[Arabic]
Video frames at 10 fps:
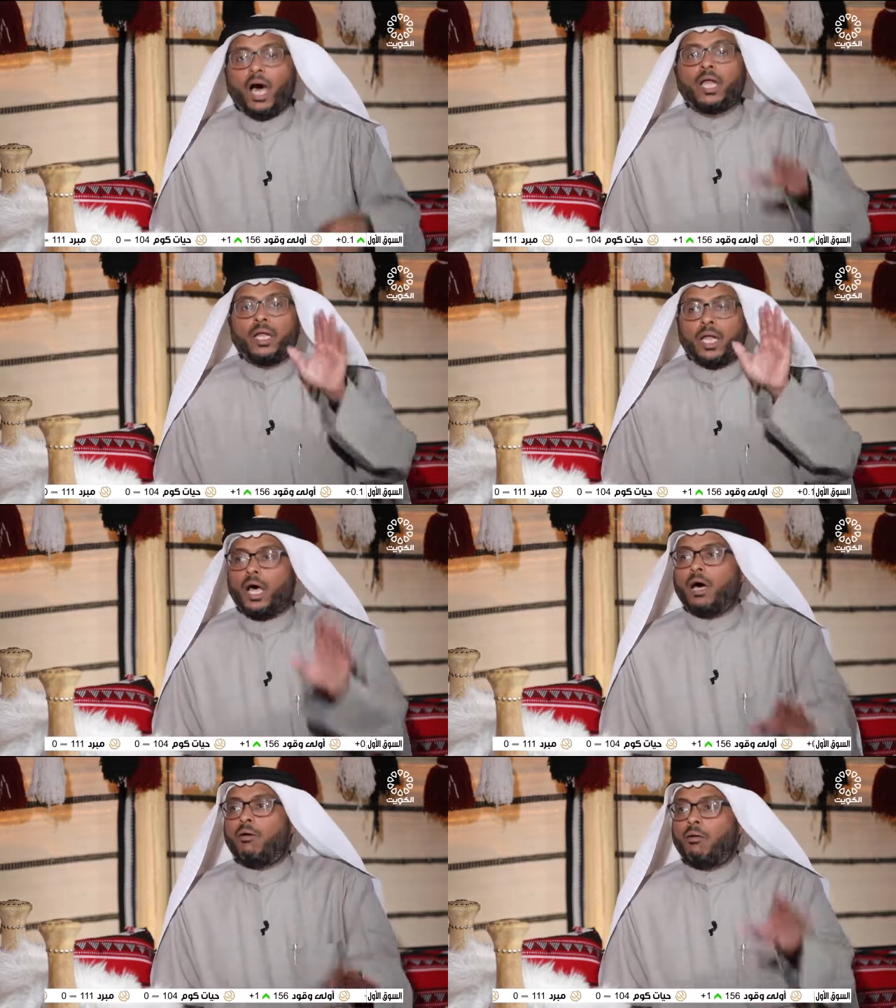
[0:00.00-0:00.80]

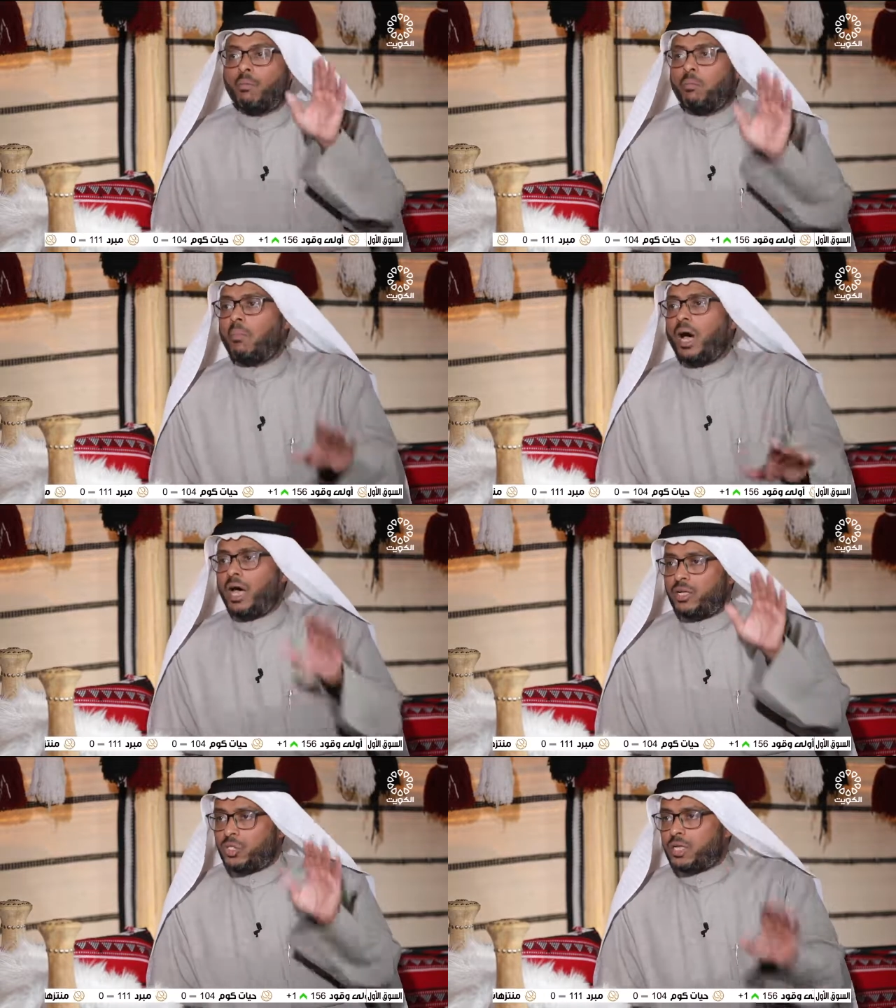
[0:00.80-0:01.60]
اللهم
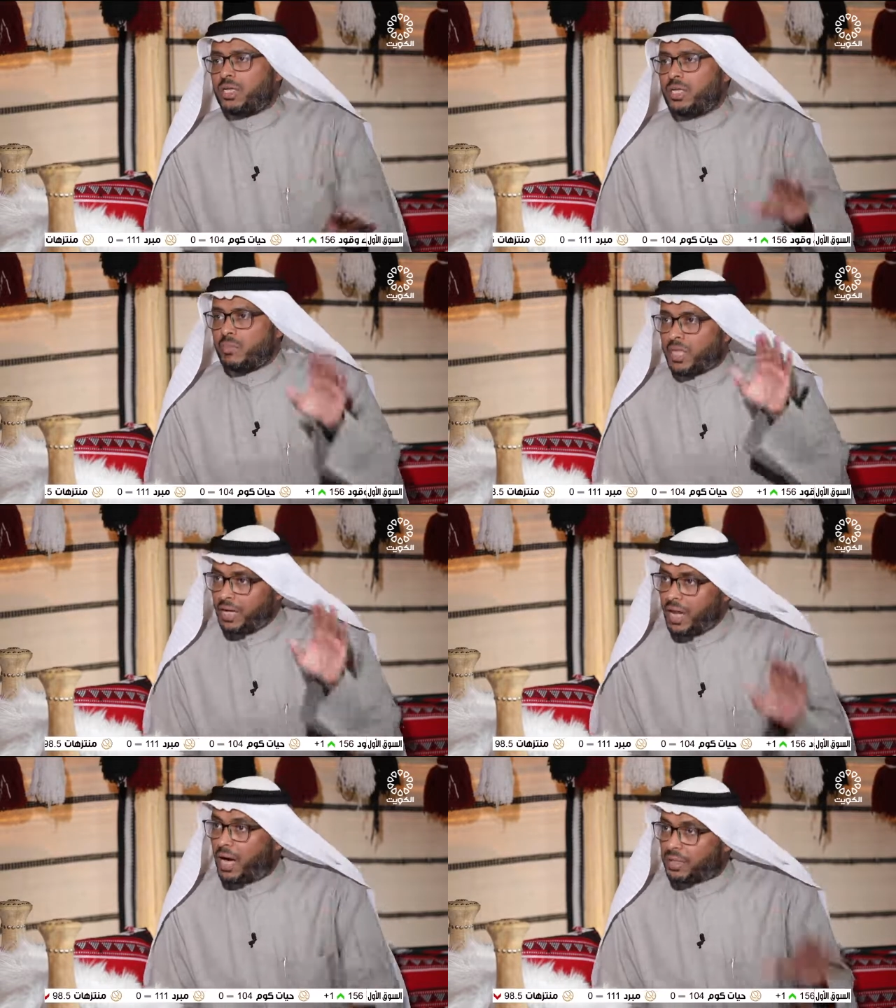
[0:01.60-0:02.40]
أجرني من
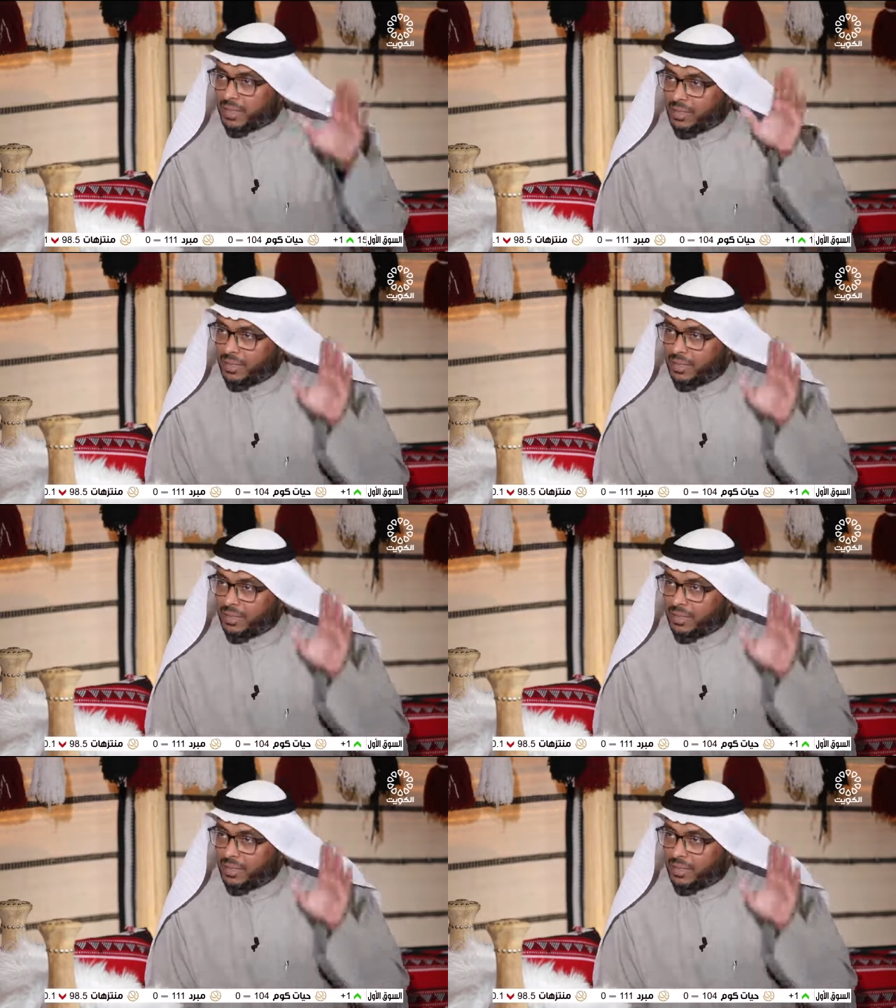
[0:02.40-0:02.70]
النار